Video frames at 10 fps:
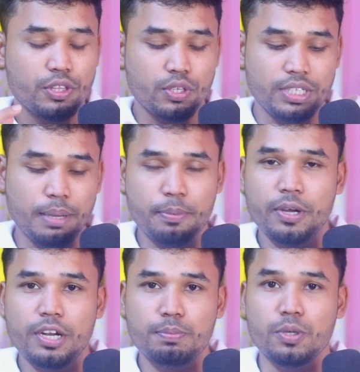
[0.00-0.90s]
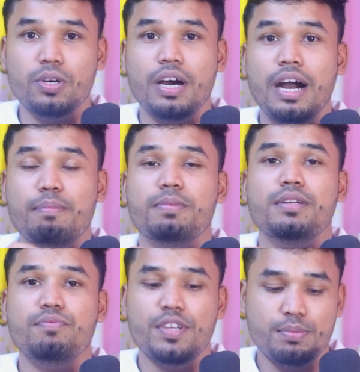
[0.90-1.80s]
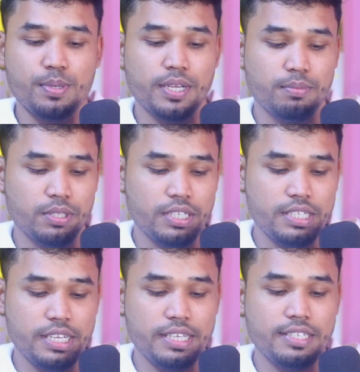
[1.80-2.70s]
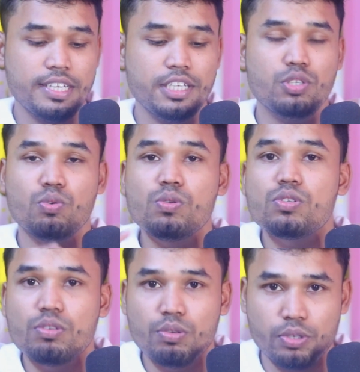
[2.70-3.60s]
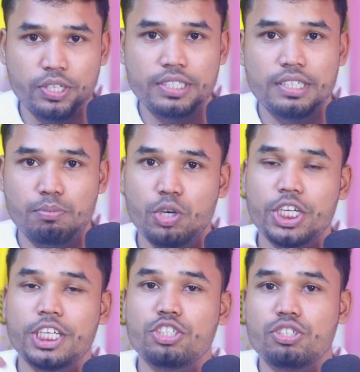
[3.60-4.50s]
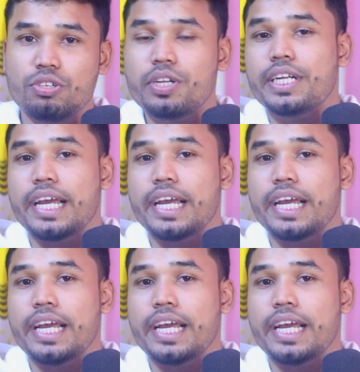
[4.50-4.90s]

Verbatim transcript: তো ট্যাপ করার পর আপনার ফেসবুকের মধ্যে যেই যেই টুলসগুলো রয়েছে মনিটাইজেশন করে